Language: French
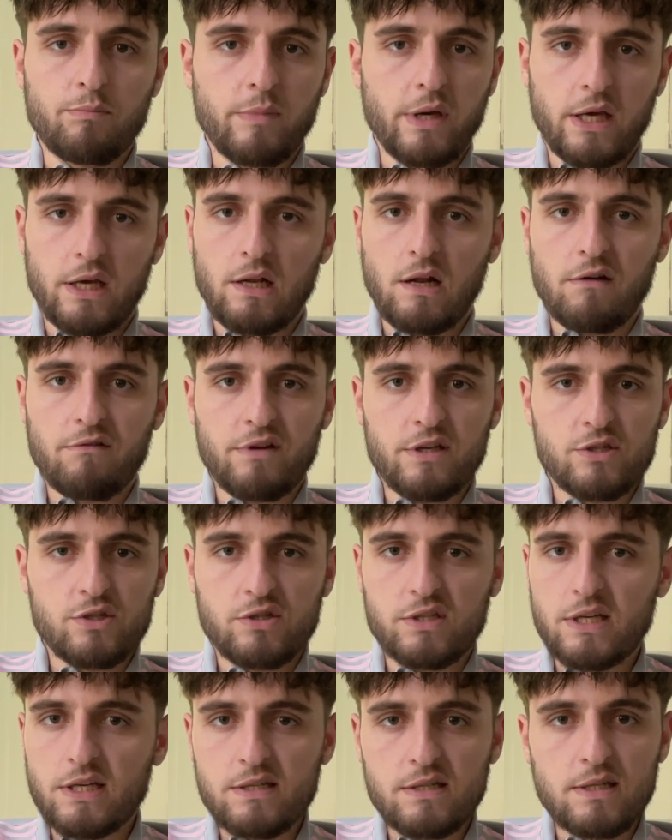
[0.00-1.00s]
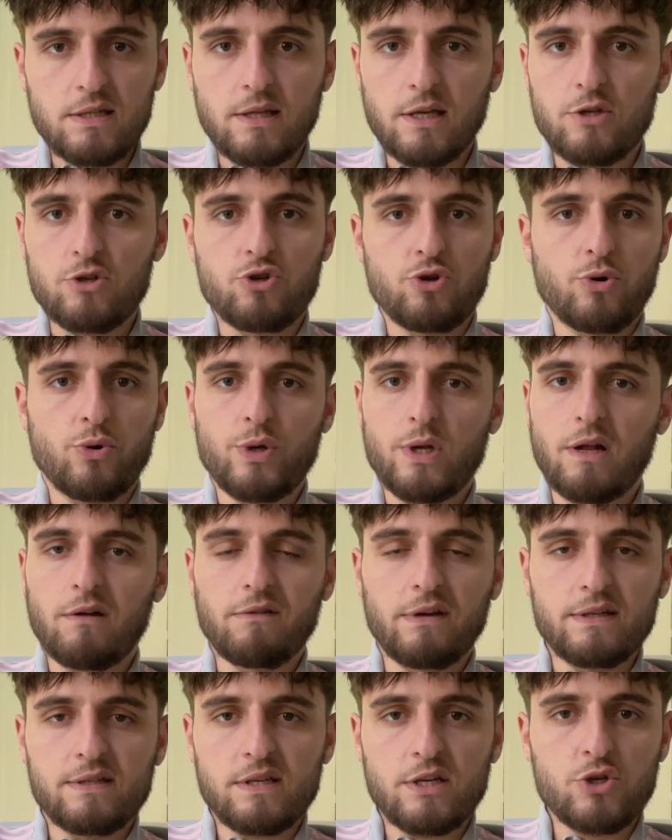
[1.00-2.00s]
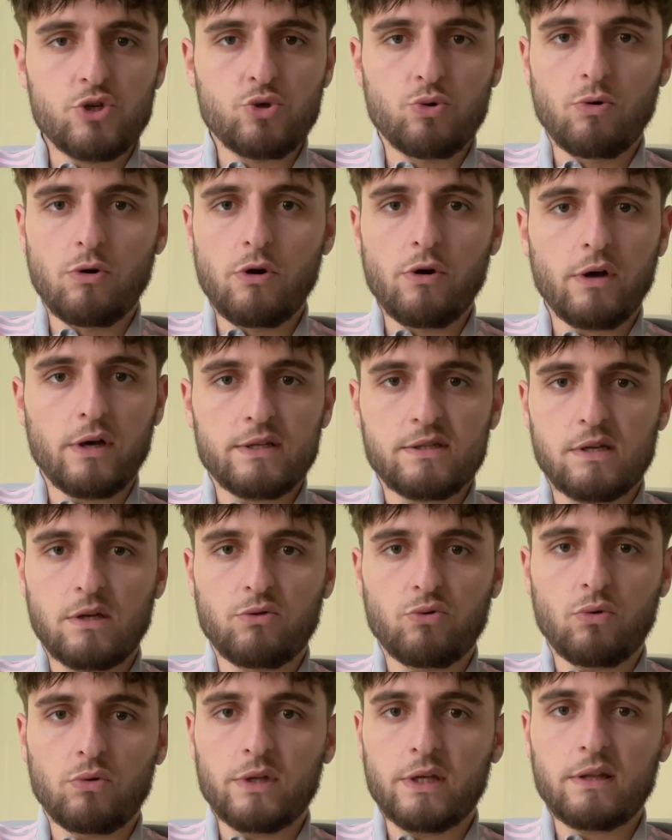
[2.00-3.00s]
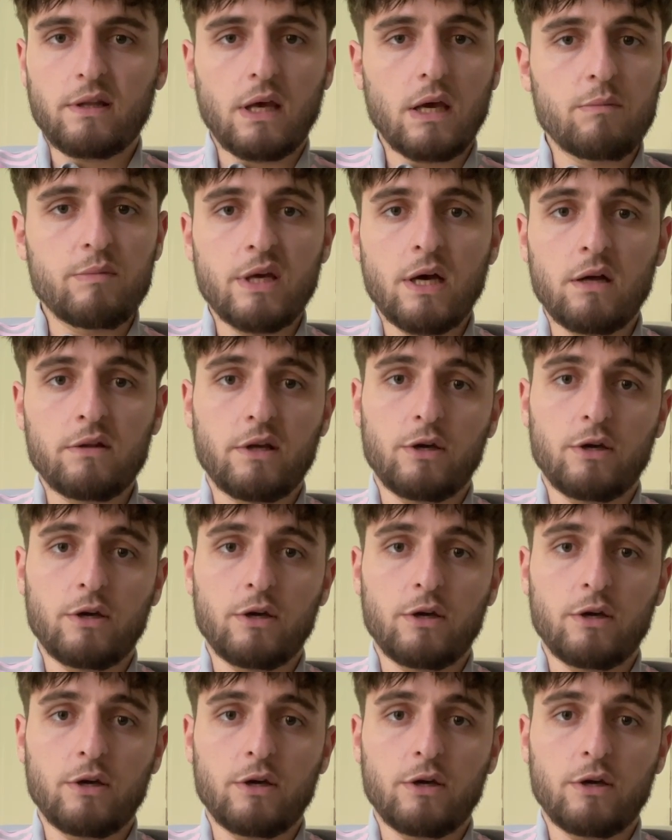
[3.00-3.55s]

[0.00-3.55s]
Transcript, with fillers: mais il avait ses idées de jeu, il avait ses joueurs et ça tournait très bien.